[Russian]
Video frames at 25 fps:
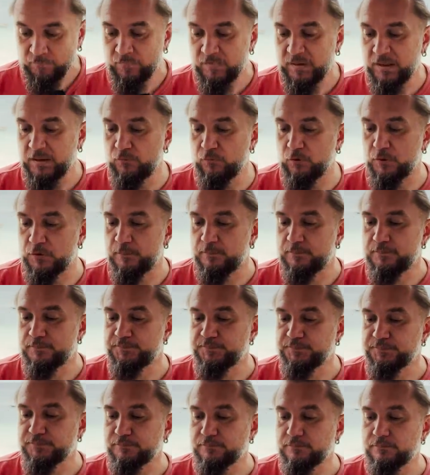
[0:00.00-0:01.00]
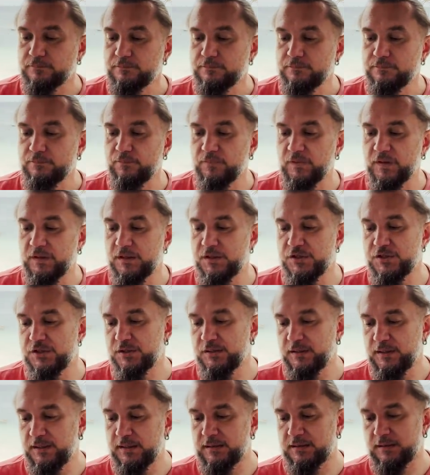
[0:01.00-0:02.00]
Так вот,
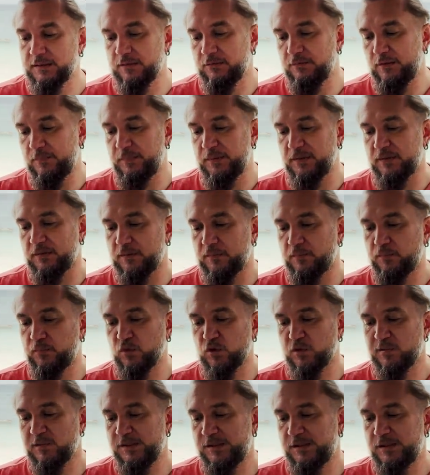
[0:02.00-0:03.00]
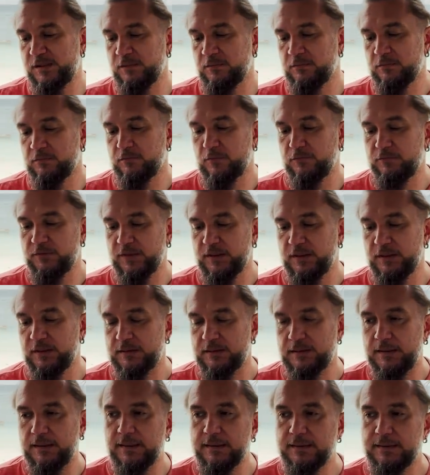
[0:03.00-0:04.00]
значит, это, во-первых, полости,
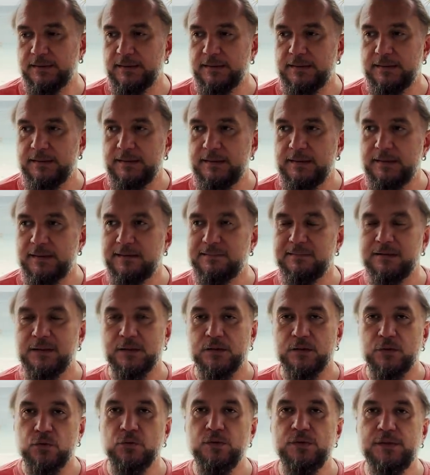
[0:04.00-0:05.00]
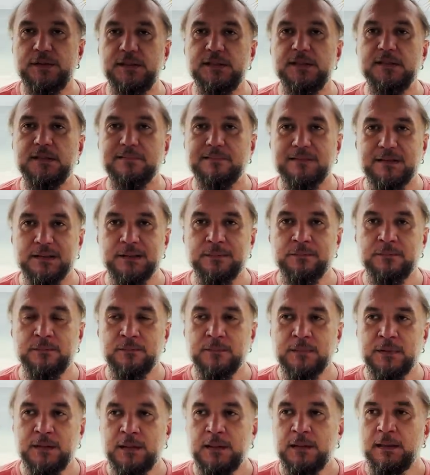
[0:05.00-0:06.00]
во-вторых, это иглы рутила.
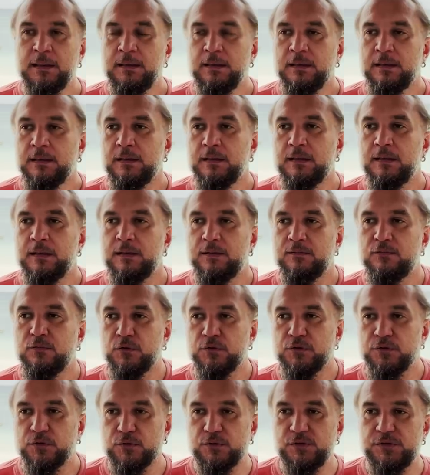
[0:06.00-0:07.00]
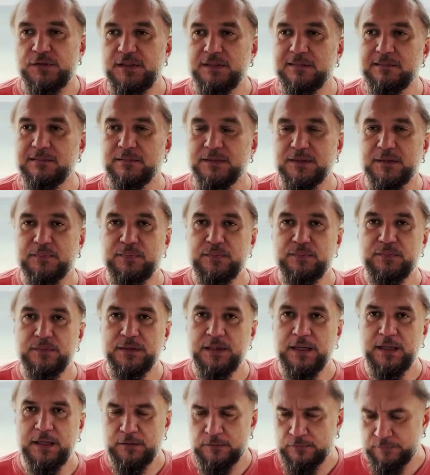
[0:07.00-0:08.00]
А, вот, рутил,
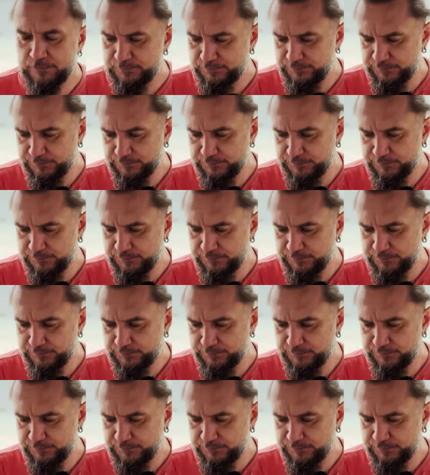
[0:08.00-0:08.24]
напоминаю,